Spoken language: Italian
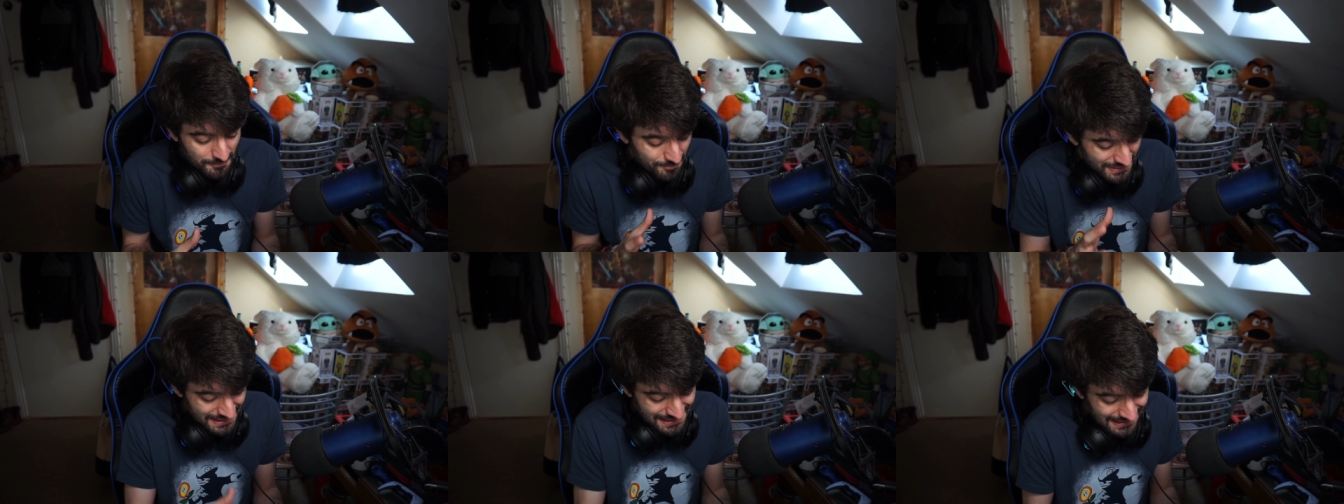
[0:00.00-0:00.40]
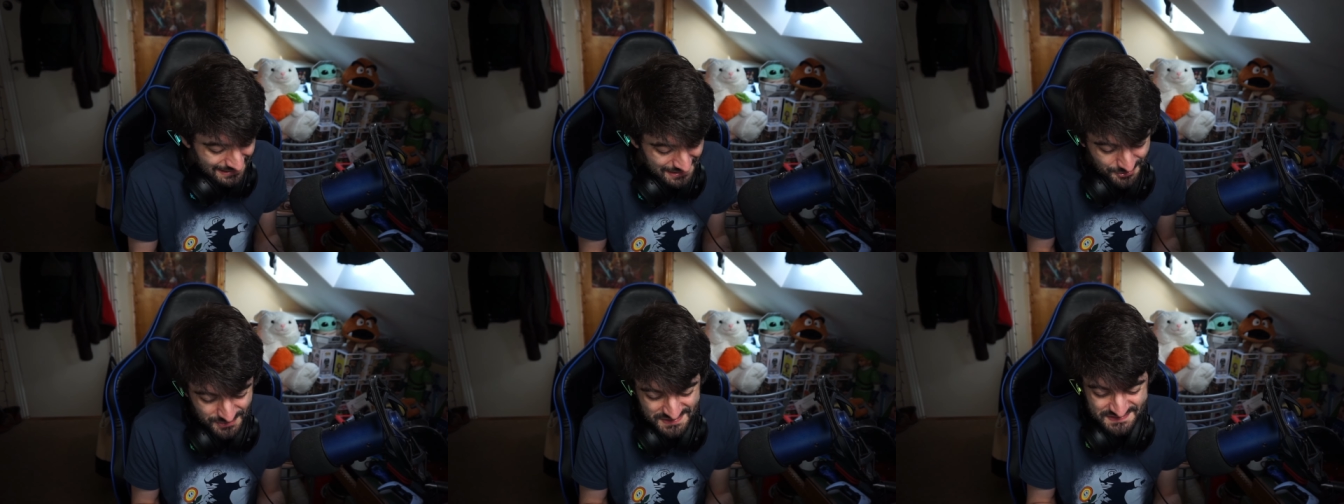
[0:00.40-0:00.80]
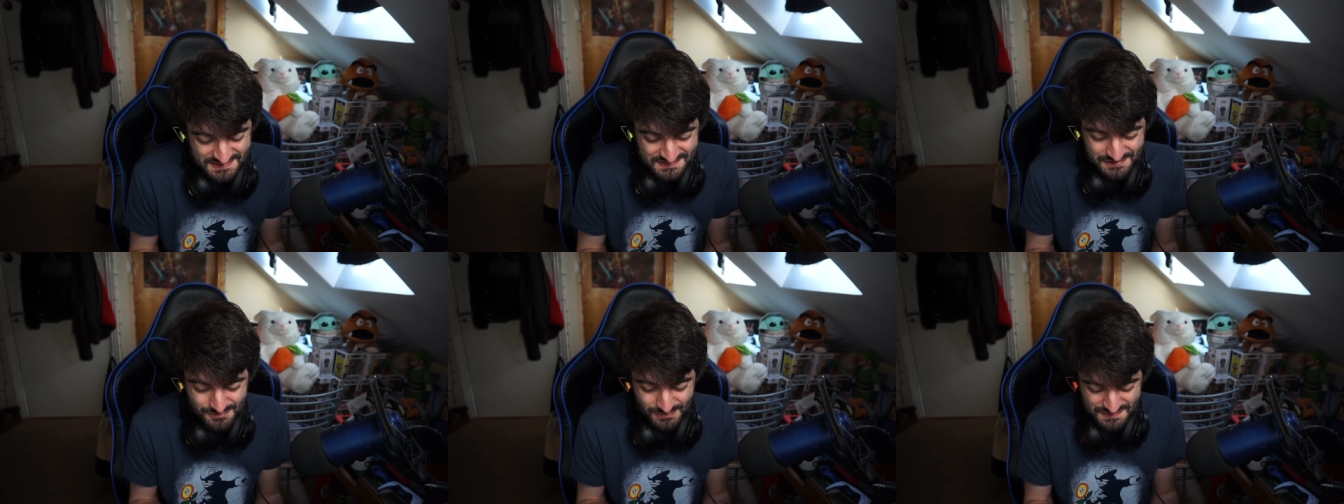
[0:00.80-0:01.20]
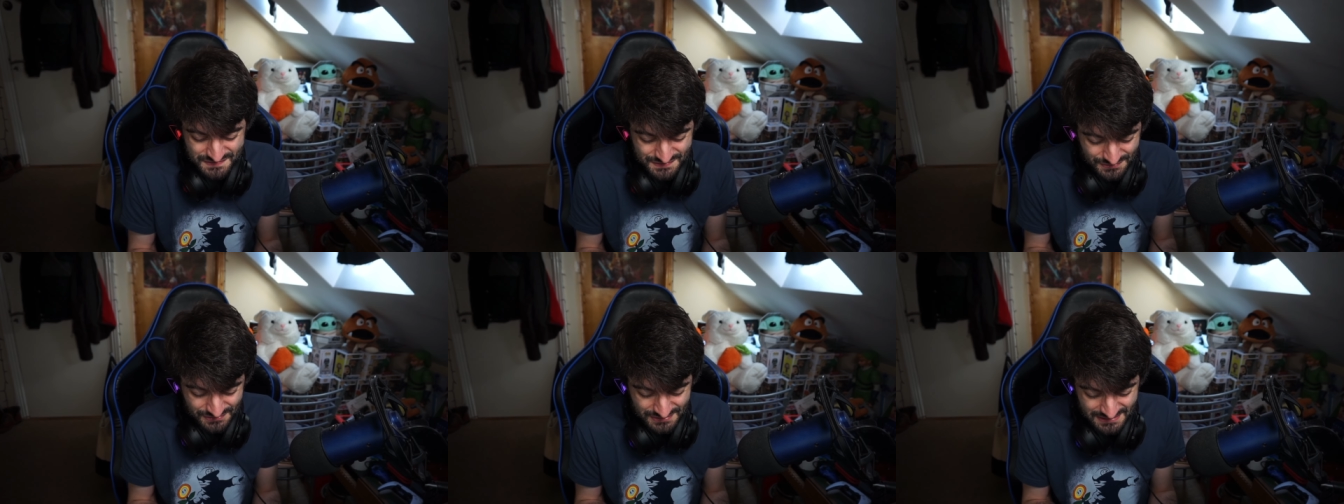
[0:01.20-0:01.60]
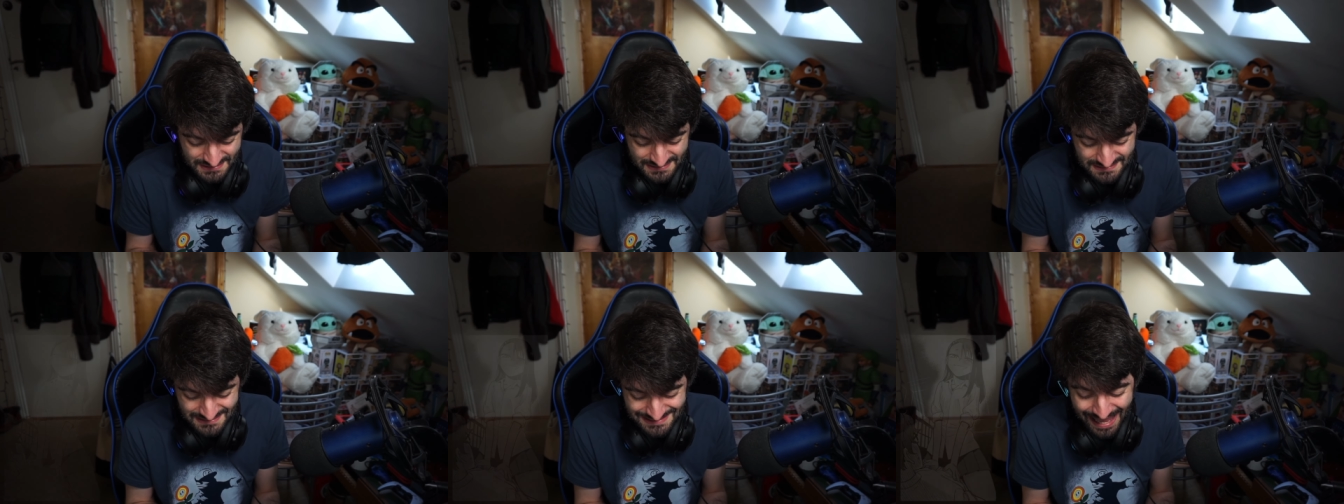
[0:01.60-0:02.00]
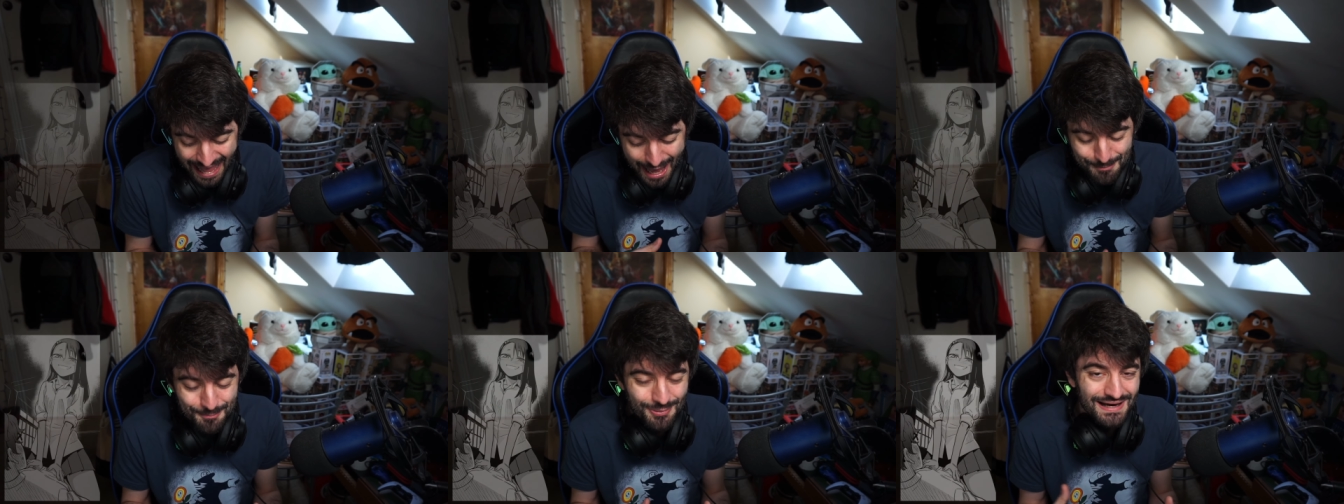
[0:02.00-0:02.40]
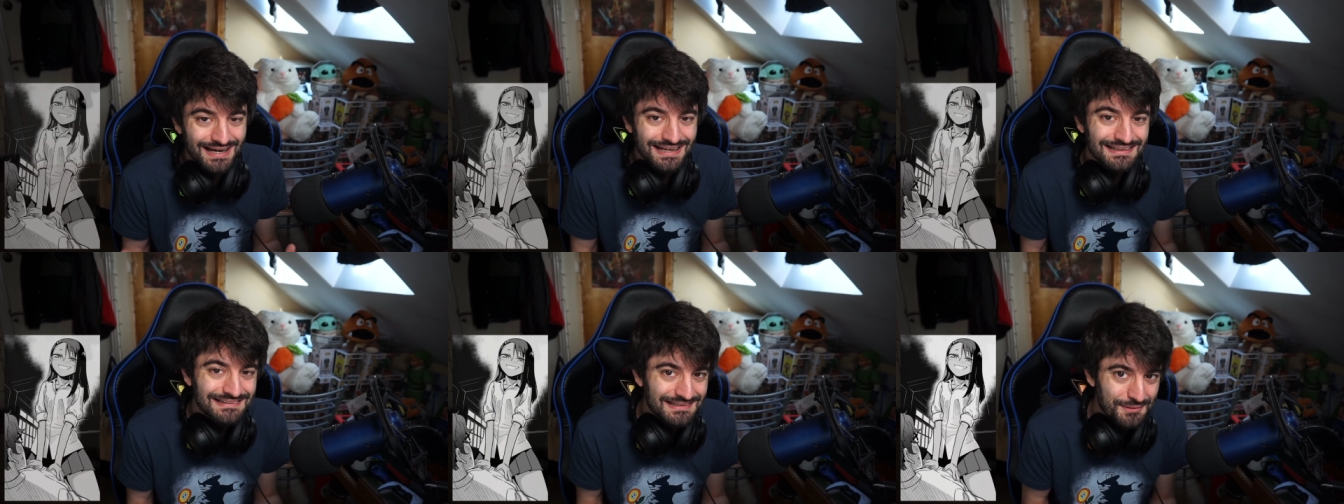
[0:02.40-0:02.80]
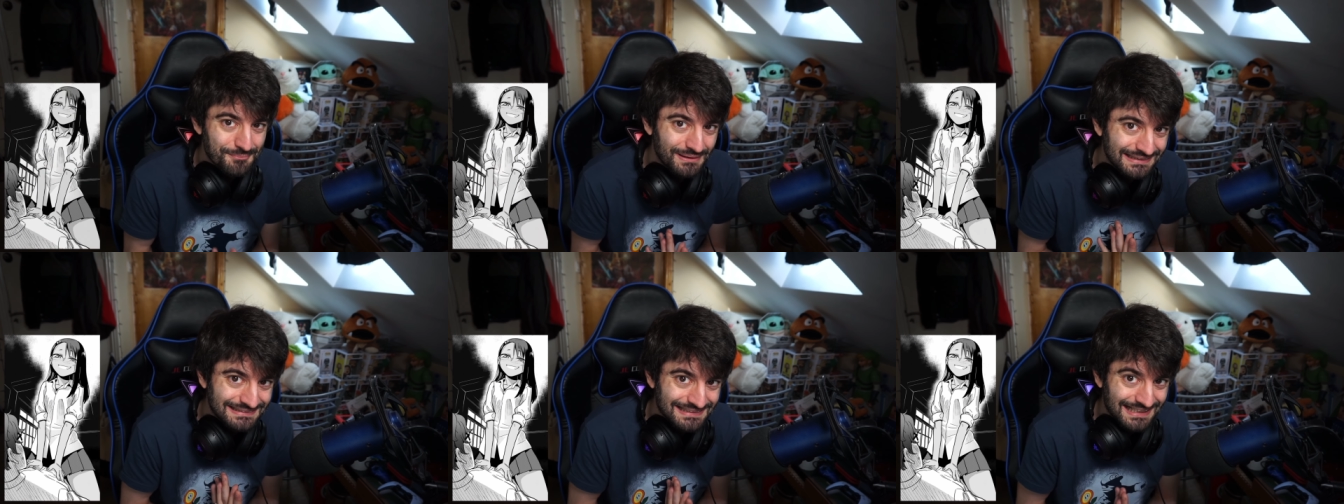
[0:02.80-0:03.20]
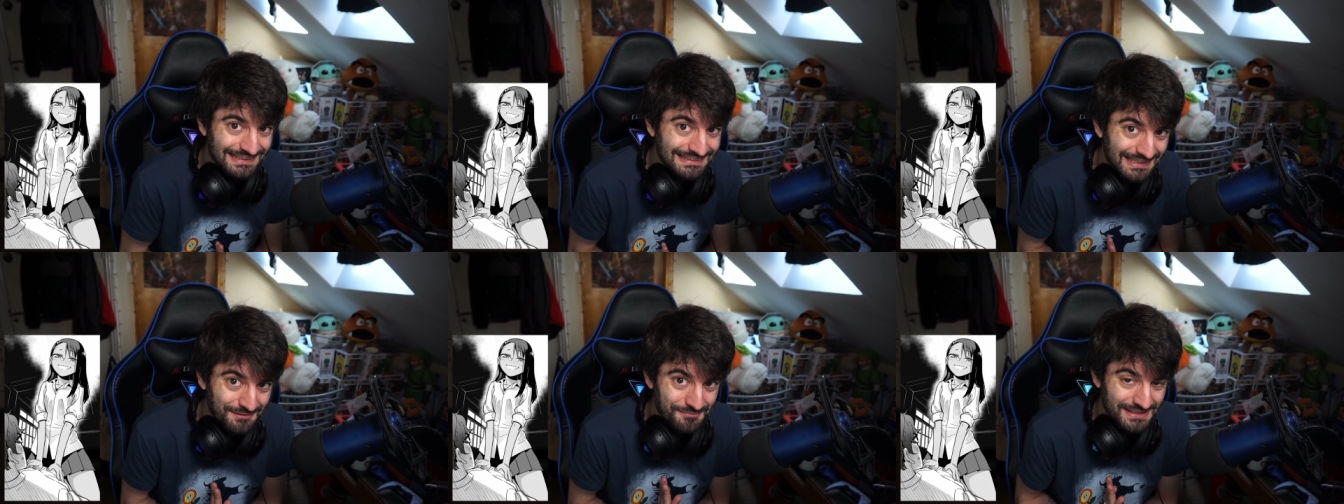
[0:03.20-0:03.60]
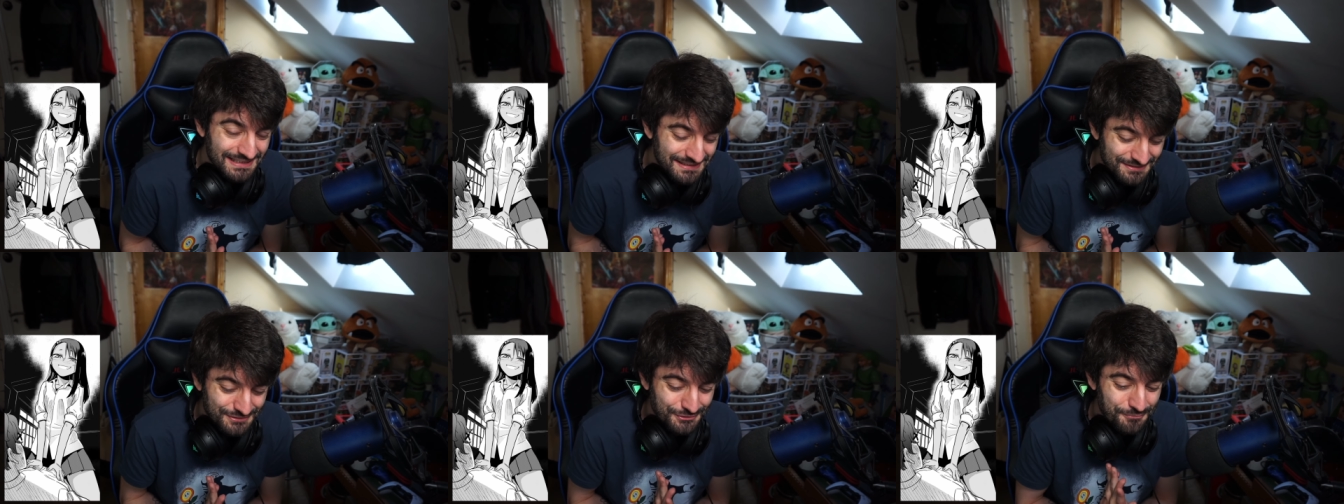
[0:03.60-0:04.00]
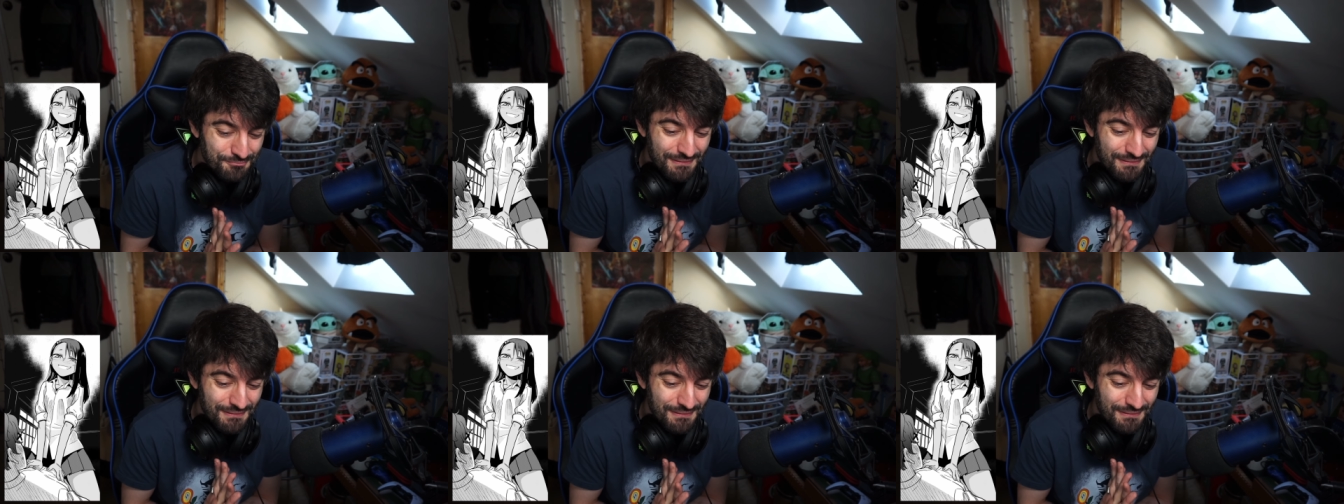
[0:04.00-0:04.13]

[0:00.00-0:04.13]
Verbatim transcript: Piena di queste situazioni di apparente maltrattamento,